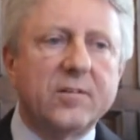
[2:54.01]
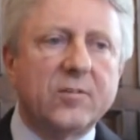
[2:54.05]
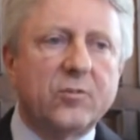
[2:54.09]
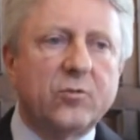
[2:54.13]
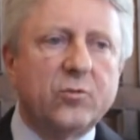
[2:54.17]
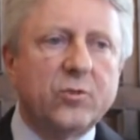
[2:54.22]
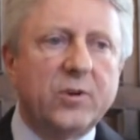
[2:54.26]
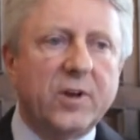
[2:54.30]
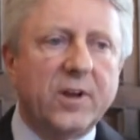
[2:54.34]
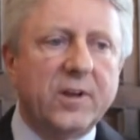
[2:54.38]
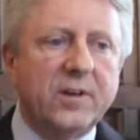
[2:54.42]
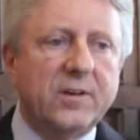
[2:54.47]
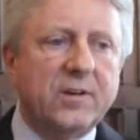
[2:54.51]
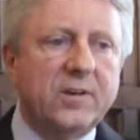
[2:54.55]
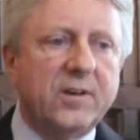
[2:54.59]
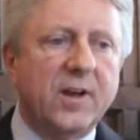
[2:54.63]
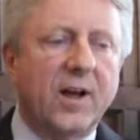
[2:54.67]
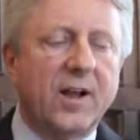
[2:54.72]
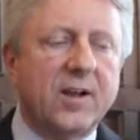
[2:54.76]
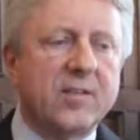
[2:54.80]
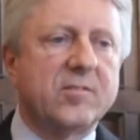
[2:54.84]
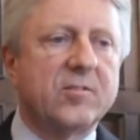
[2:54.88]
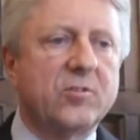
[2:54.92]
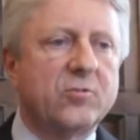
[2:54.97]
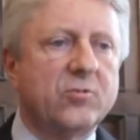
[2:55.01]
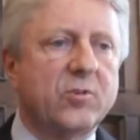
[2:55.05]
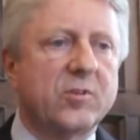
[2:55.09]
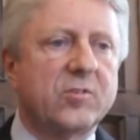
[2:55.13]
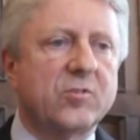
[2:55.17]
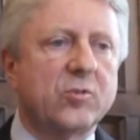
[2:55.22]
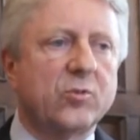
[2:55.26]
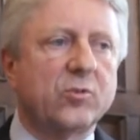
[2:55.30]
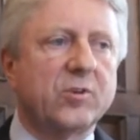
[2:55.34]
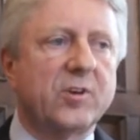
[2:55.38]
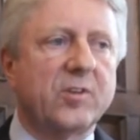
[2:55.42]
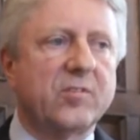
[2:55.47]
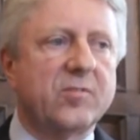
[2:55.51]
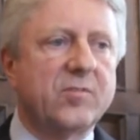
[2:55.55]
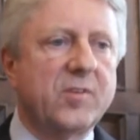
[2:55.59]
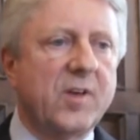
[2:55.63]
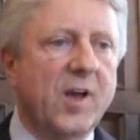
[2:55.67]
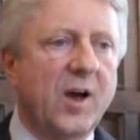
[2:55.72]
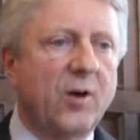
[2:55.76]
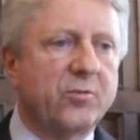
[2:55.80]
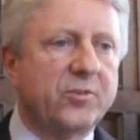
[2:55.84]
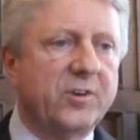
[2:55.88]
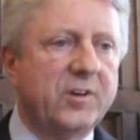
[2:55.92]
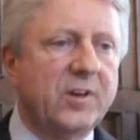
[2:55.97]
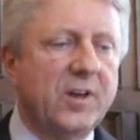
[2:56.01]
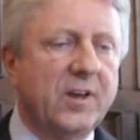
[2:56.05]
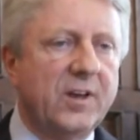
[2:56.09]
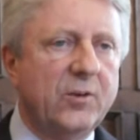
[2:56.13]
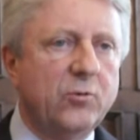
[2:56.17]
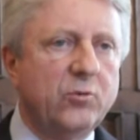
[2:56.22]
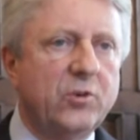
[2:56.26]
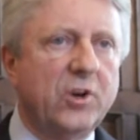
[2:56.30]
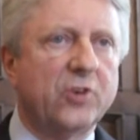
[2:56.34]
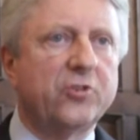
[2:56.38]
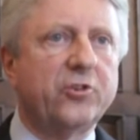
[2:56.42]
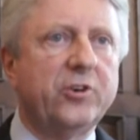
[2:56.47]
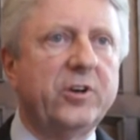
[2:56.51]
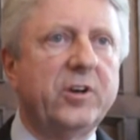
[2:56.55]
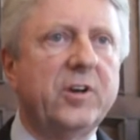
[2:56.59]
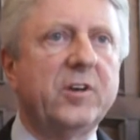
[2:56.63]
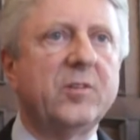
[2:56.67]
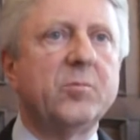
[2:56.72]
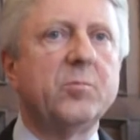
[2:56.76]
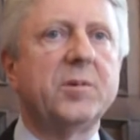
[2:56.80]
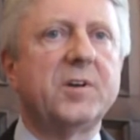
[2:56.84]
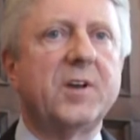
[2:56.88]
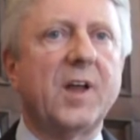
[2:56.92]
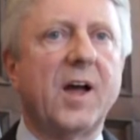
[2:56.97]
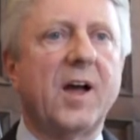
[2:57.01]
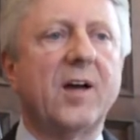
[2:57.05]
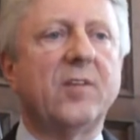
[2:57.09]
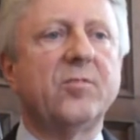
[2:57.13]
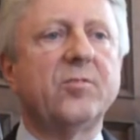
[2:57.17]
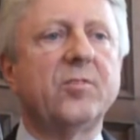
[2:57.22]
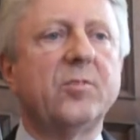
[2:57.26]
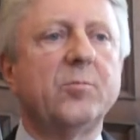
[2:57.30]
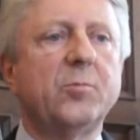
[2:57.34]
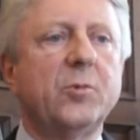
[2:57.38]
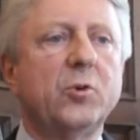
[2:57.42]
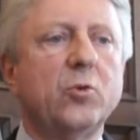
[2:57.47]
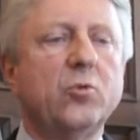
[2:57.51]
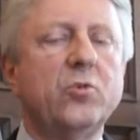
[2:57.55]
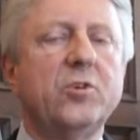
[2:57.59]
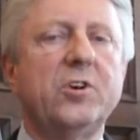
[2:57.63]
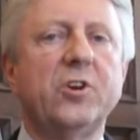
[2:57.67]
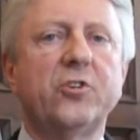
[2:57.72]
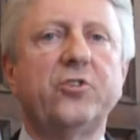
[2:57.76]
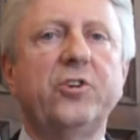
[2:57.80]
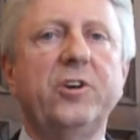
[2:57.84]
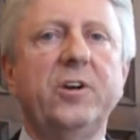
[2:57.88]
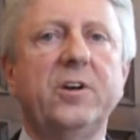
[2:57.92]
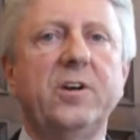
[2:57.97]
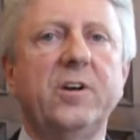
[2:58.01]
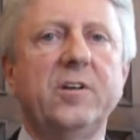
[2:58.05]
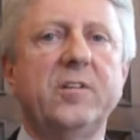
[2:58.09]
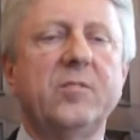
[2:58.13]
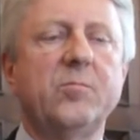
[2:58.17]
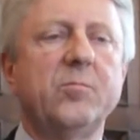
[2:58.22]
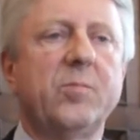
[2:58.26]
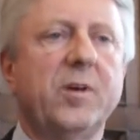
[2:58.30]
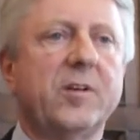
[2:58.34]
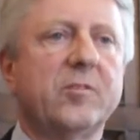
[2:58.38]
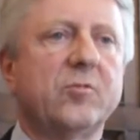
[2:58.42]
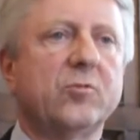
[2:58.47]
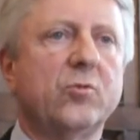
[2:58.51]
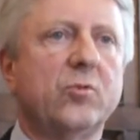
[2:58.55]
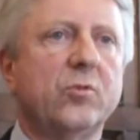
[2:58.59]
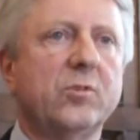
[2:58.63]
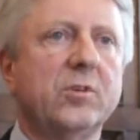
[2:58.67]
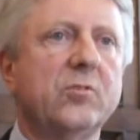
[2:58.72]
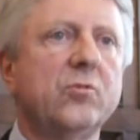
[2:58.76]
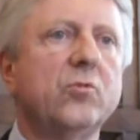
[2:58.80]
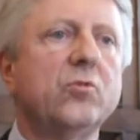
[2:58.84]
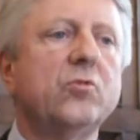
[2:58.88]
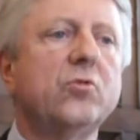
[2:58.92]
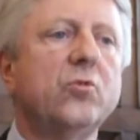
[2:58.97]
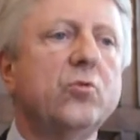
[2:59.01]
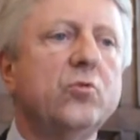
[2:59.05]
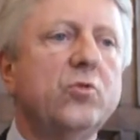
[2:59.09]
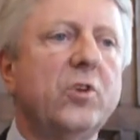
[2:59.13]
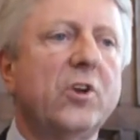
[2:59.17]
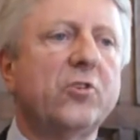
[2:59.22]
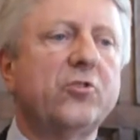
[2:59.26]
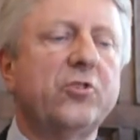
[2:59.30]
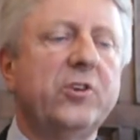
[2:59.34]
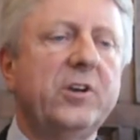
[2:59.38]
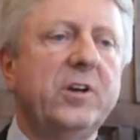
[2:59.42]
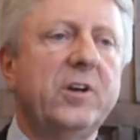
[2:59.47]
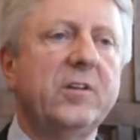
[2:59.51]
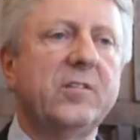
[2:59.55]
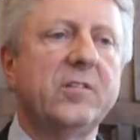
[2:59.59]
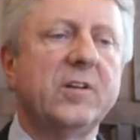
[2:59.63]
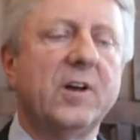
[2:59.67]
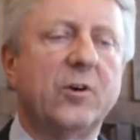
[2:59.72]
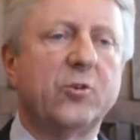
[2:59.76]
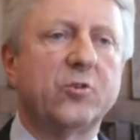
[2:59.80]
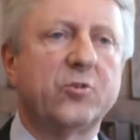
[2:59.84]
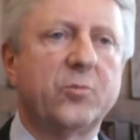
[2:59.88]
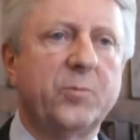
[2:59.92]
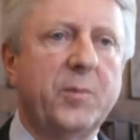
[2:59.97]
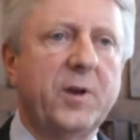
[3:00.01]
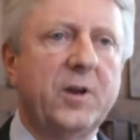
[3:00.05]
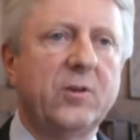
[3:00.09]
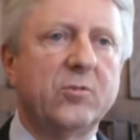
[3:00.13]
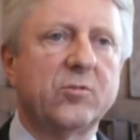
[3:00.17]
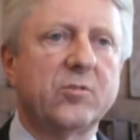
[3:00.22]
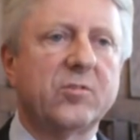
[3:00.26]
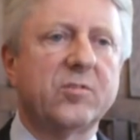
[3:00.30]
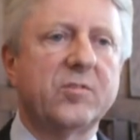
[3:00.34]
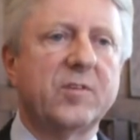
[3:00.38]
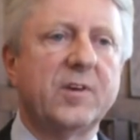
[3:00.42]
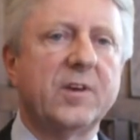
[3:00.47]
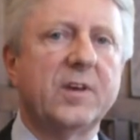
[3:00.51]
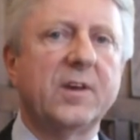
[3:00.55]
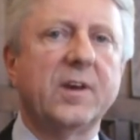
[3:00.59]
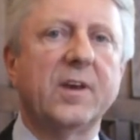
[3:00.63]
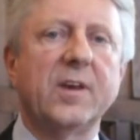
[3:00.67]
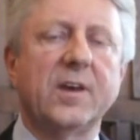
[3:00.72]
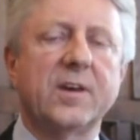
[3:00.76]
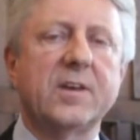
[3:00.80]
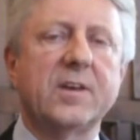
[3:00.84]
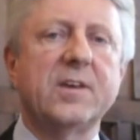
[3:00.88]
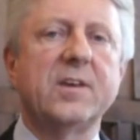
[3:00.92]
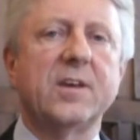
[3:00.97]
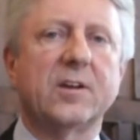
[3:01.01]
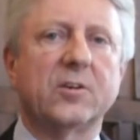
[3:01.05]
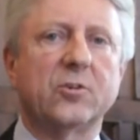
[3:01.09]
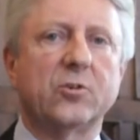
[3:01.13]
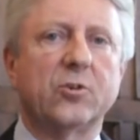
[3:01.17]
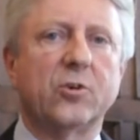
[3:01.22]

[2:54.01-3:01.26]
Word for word: zu der idealen Situation, dass wir auf die unterschiedlichen Bedarfe mit unterschiedlichen Personen und unterschiedlichen Ausbildungswegen reagieren